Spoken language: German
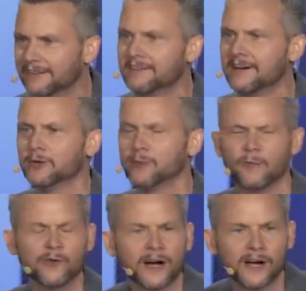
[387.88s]
der sich gerade um
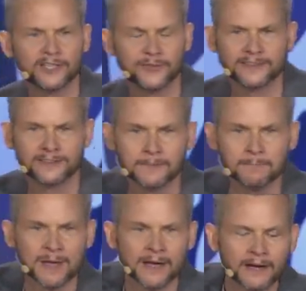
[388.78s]
Kopf und Kragen twittert,
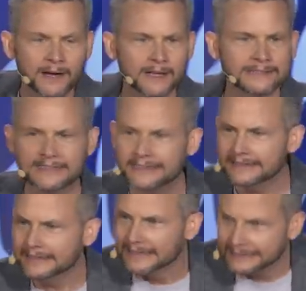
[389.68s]
ja, der,